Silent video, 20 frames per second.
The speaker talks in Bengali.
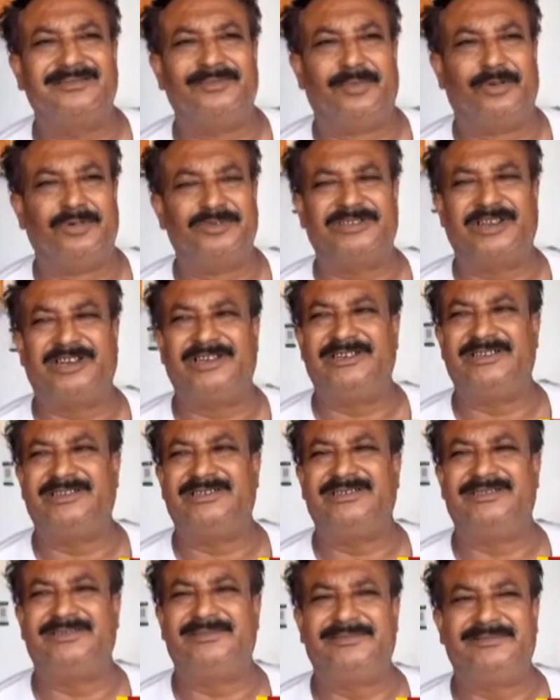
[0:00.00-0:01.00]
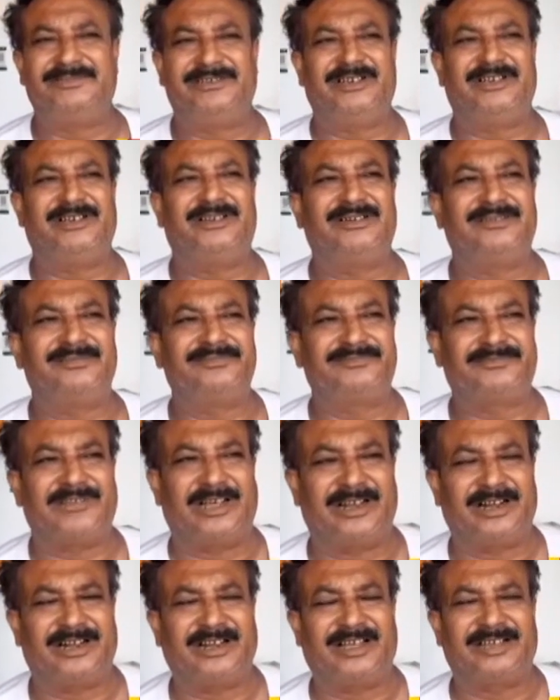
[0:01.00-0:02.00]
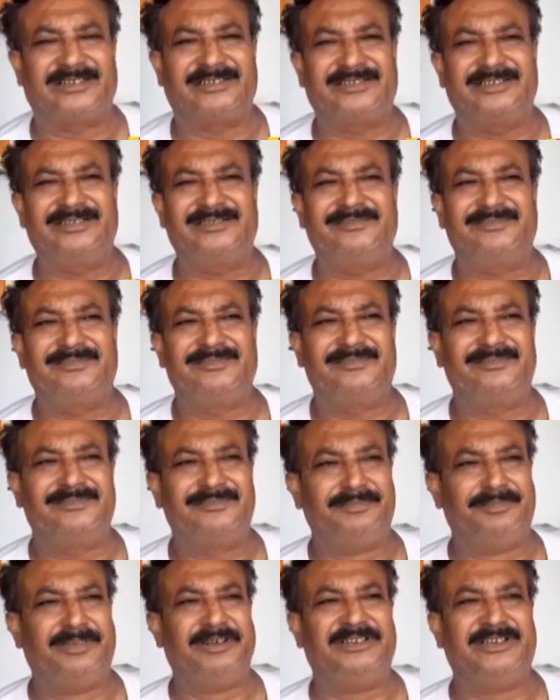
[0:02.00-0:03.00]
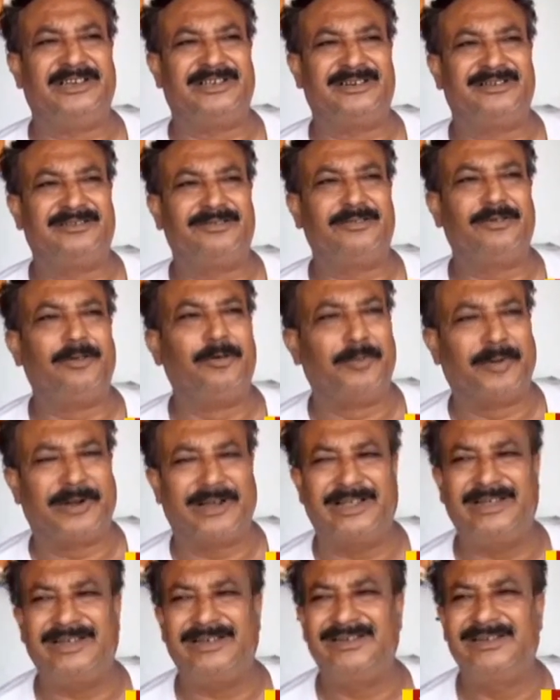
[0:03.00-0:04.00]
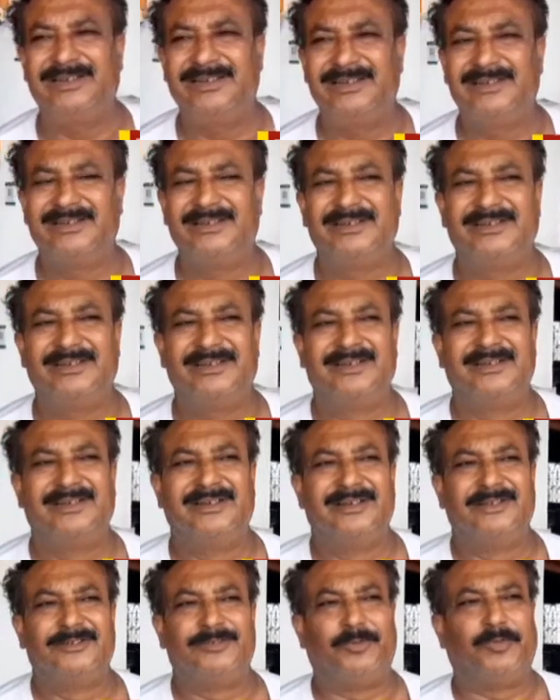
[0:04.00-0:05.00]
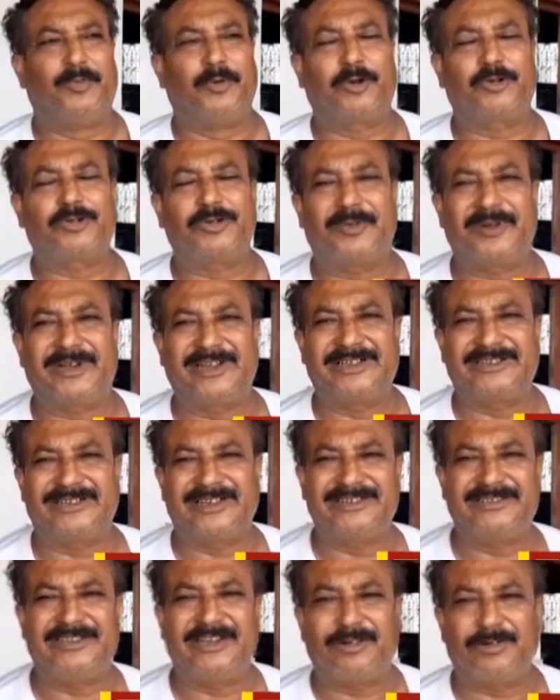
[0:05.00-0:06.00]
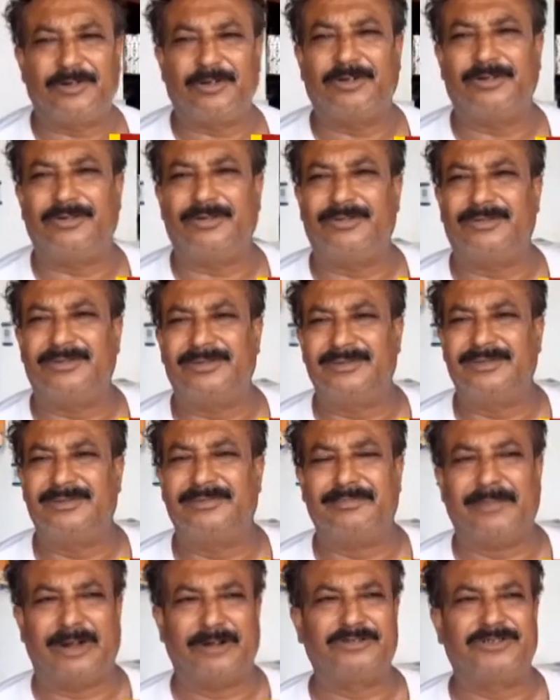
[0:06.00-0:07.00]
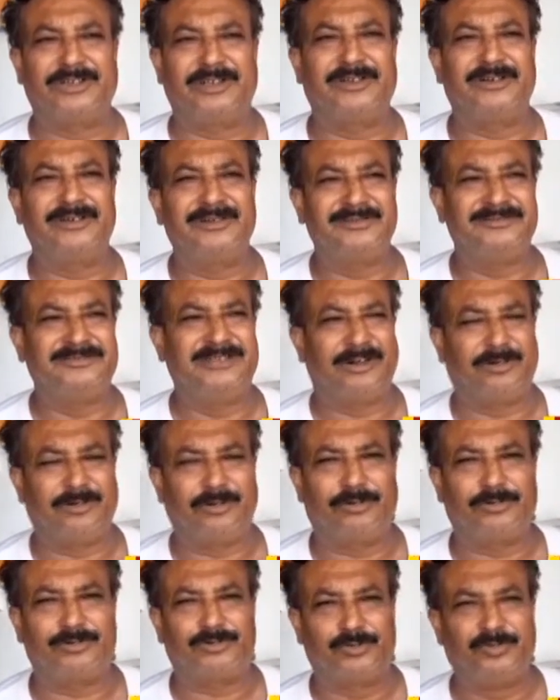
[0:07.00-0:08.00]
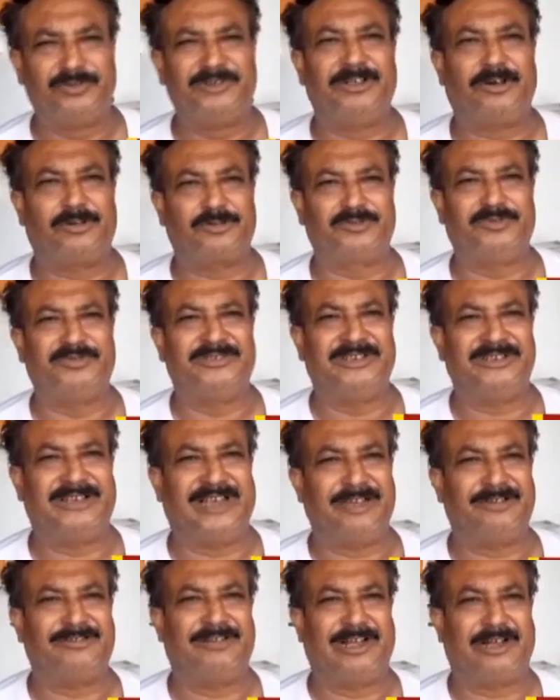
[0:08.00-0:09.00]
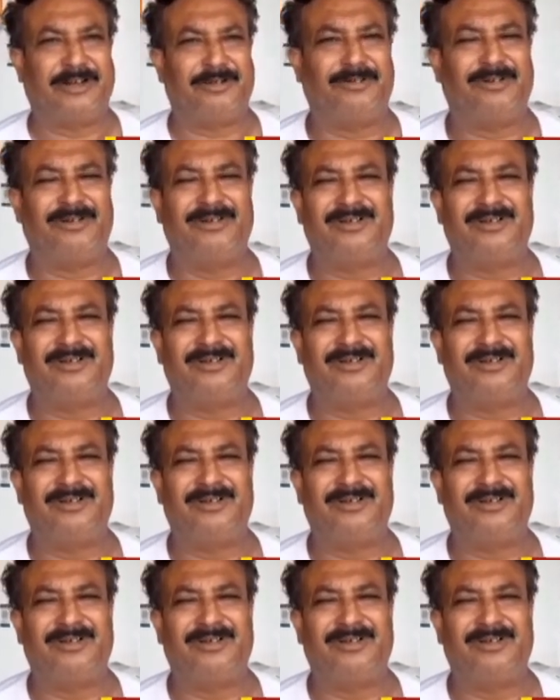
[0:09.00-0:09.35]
বংশারি যে থানাটা আছে ব্রিজের উপরে তো পৌরসভার ক্ষেত্রে যে কোনো মানুষের যে কোনো সুবিধা অসুবিধা যাই হোক না কেন